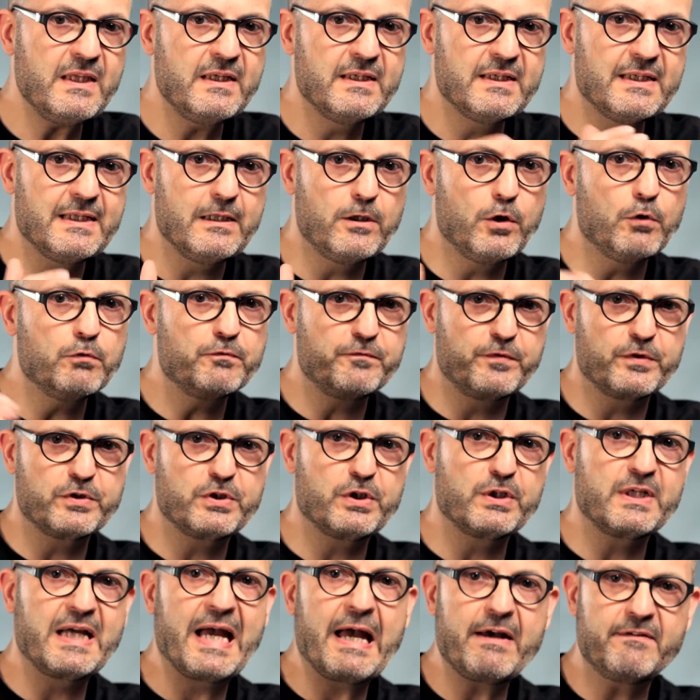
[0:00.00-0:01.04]
Et l'autre
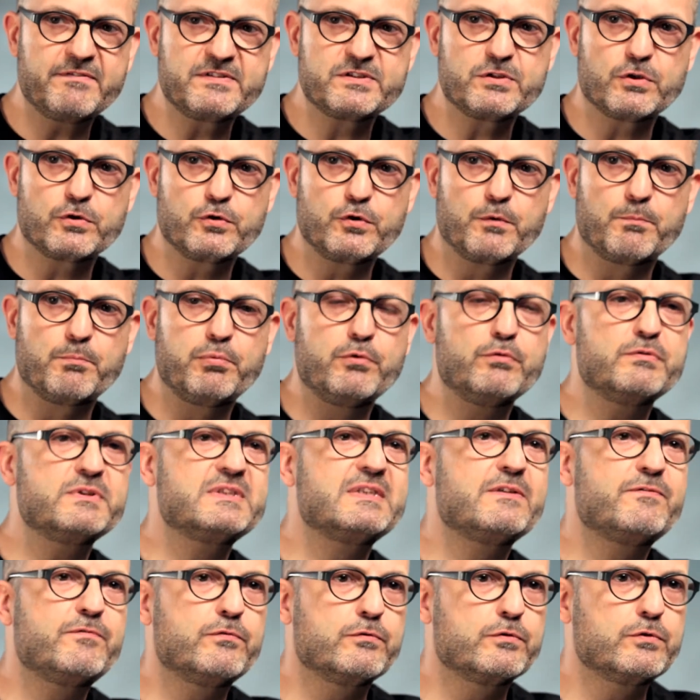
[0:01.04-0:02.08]
photographe s'occupe plus
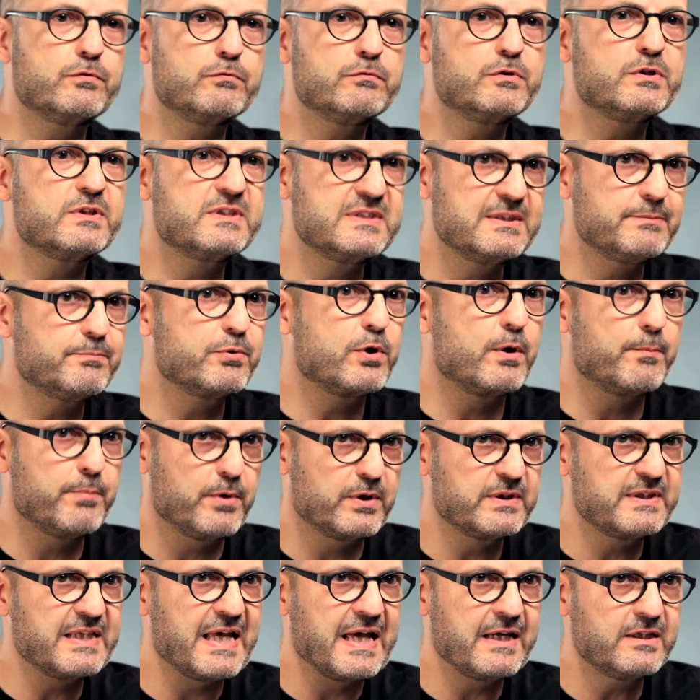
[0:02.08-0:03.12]
des photos de type
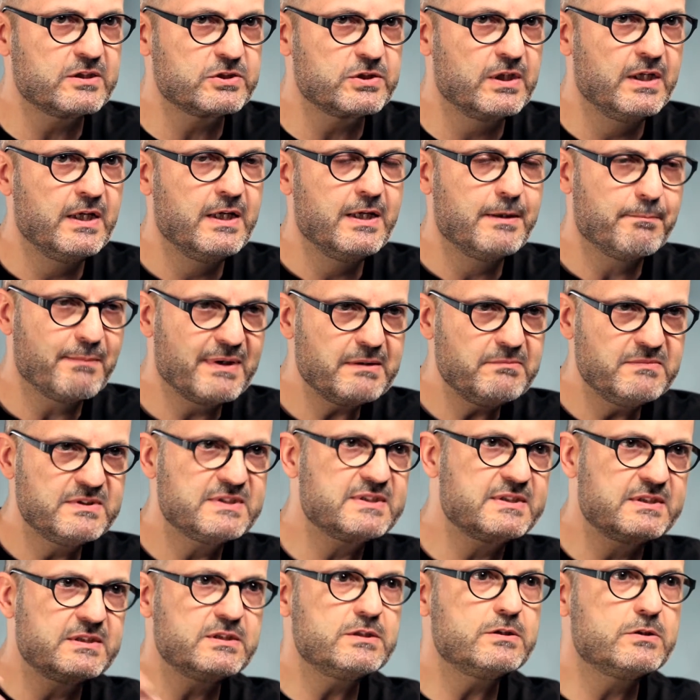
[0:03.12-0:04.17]
reportage, même
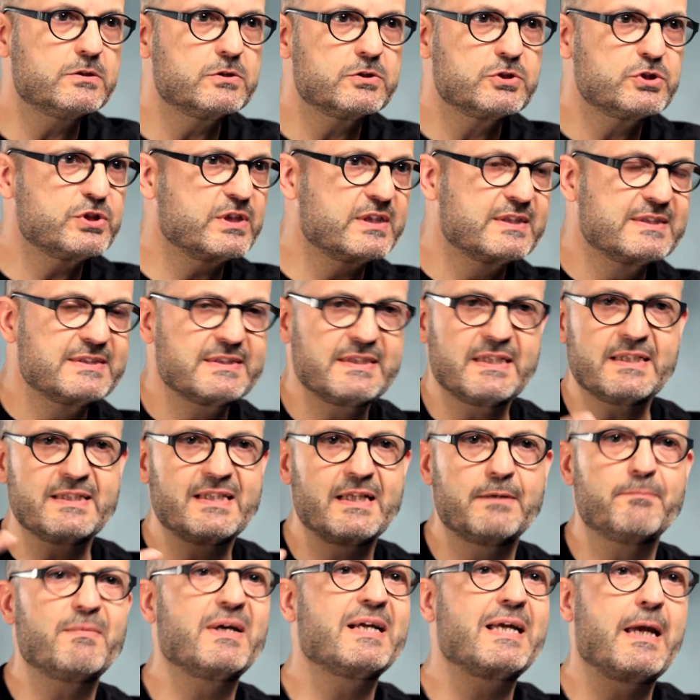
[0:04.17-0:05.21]
si euh, je serais
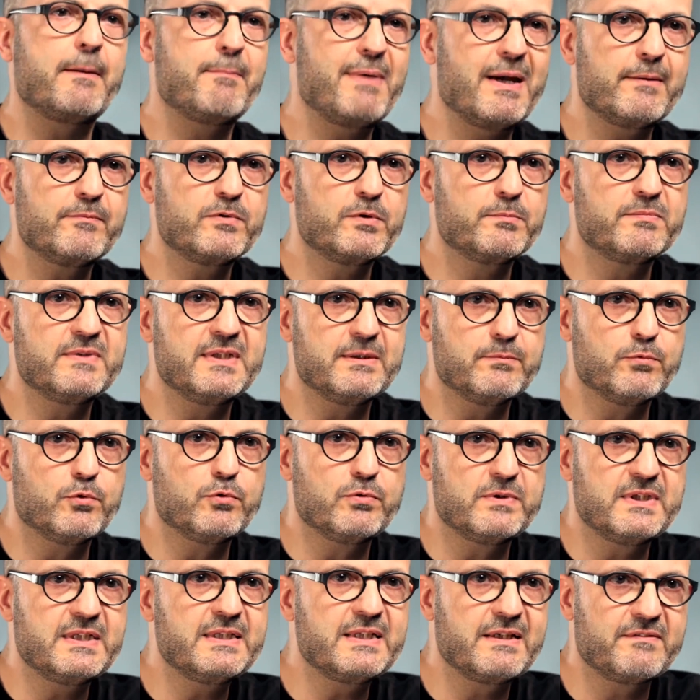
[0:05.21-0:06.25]
certainement capable de me
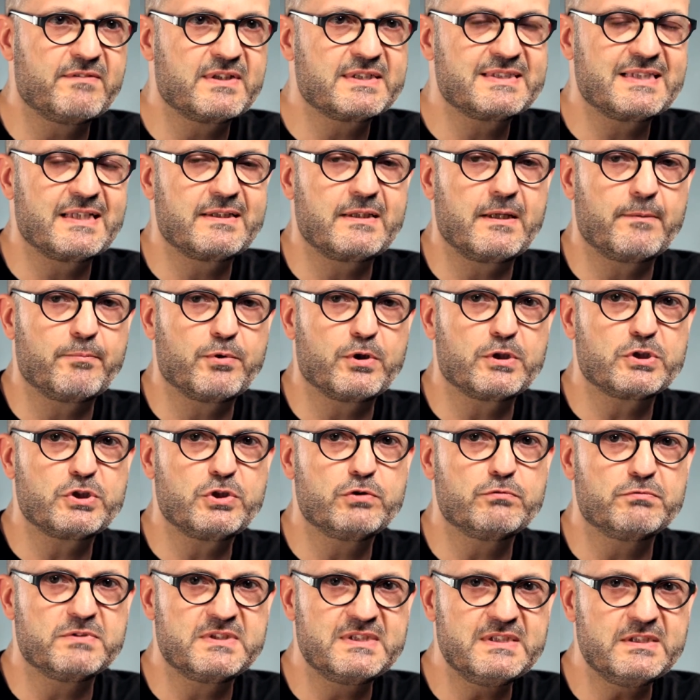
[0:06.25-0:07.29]
débrouiller avec cette
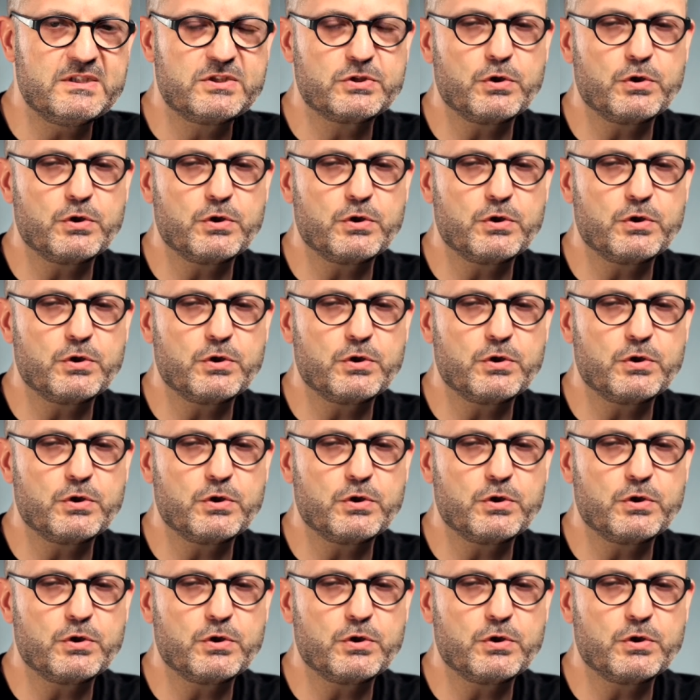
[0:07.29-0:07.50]
approche-là aussi,